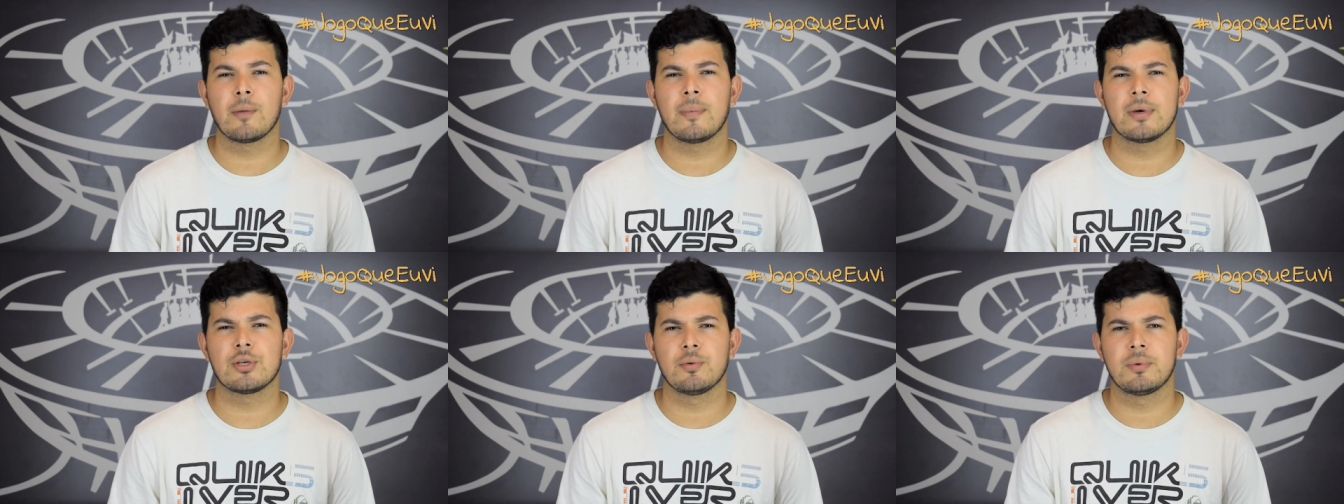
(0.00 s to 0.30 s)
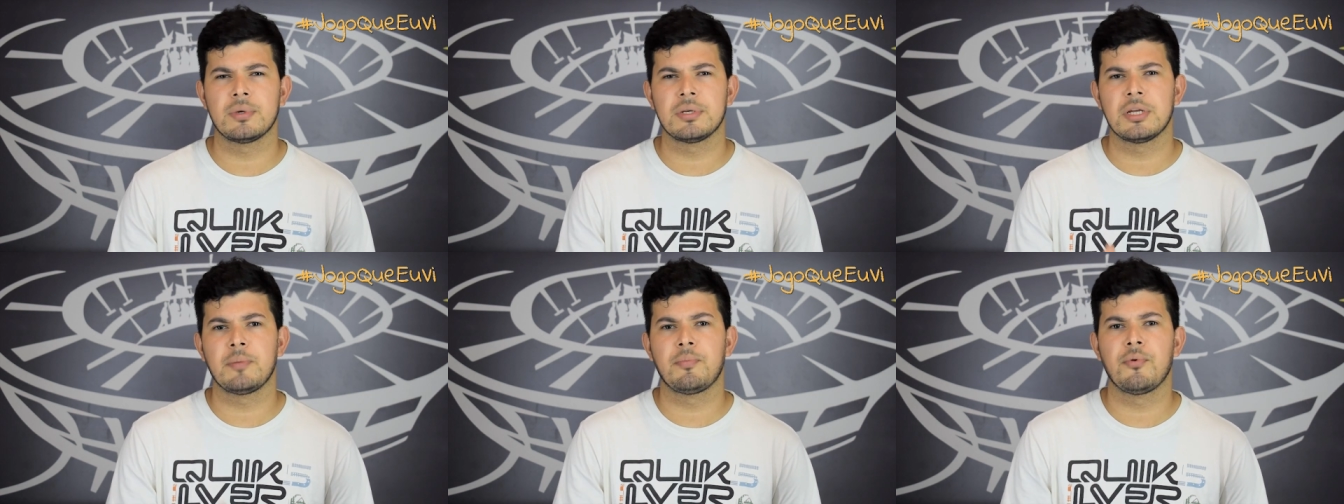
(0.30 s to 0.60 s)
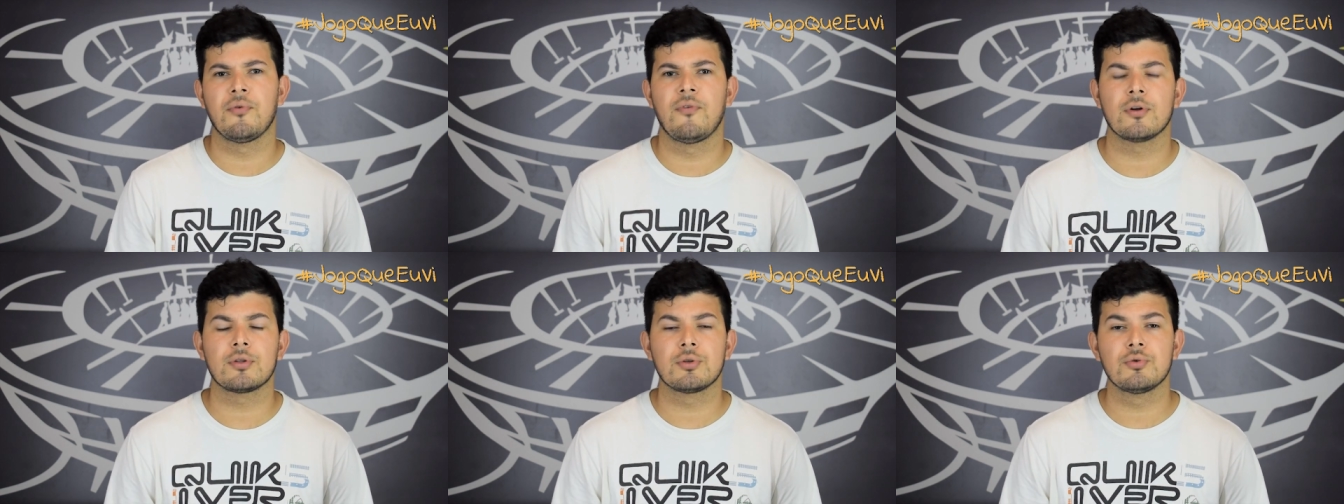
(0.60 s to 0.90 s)
mais ou menos ali
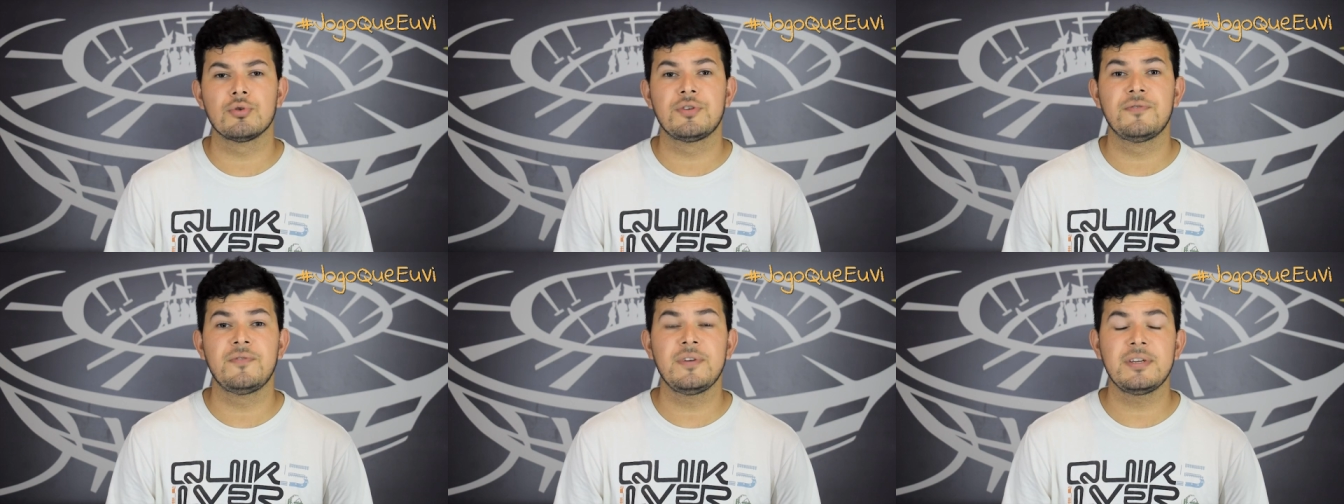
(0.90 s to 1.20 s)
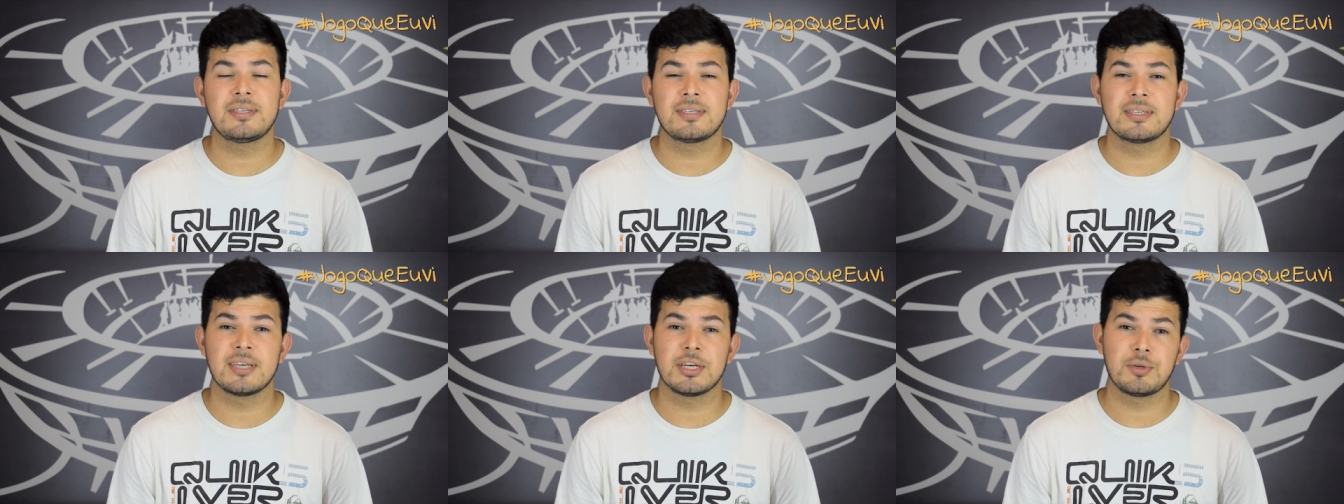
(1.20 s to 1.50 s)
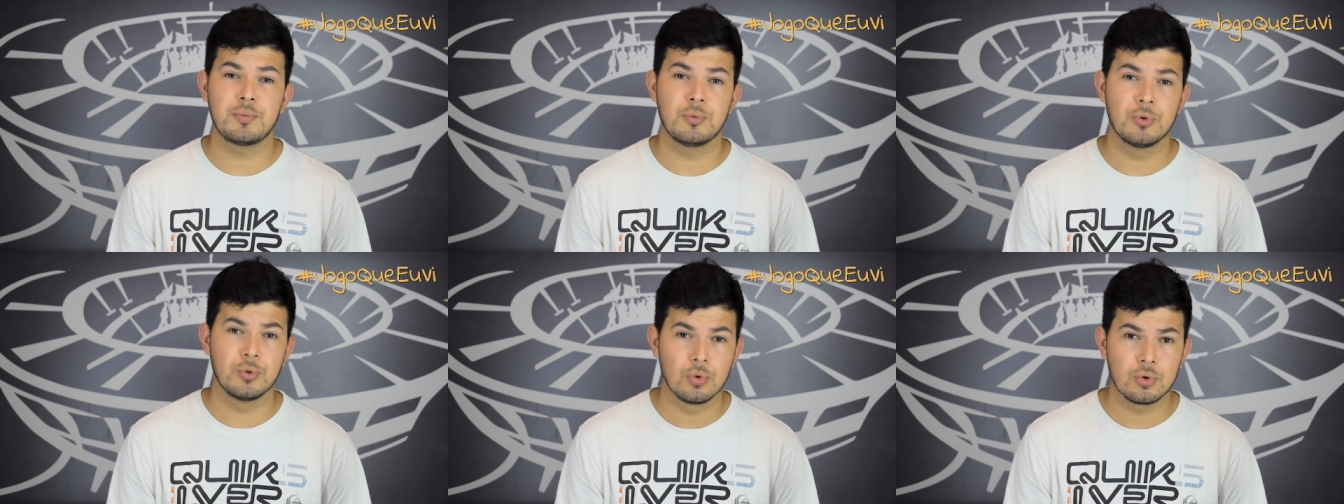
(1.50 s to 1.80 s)
por volta dos
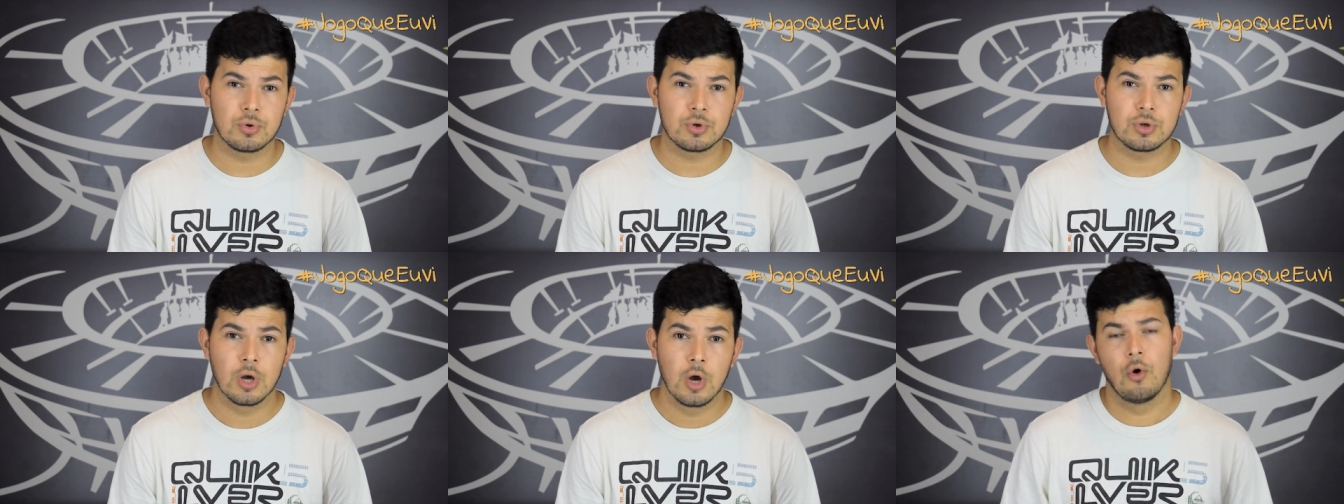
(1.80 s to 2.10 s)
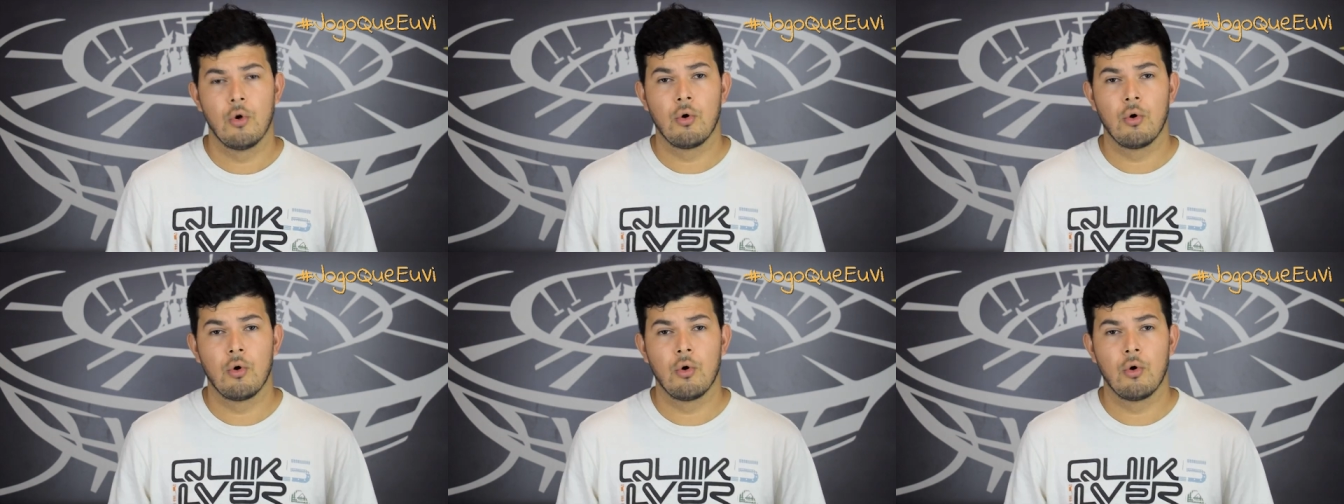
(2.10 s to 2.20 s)
26 minutos.